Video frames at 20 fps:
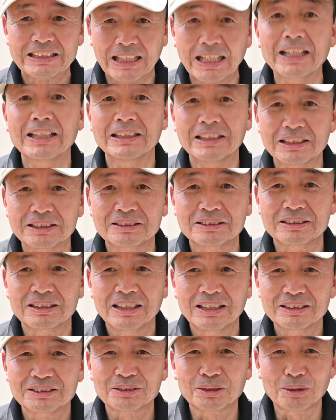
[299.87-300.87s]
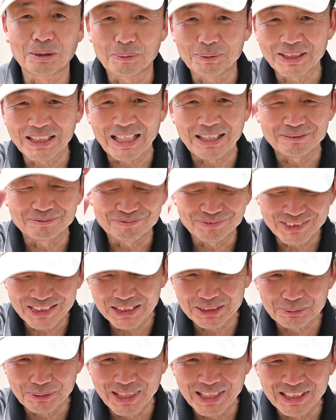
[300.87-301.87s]
大変ですそれではまた失
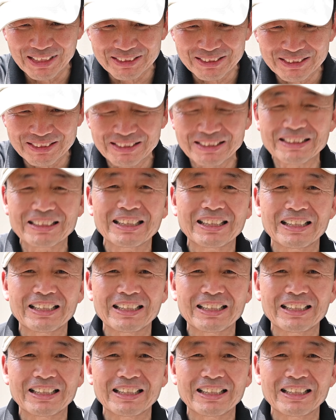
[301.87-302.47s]
礼します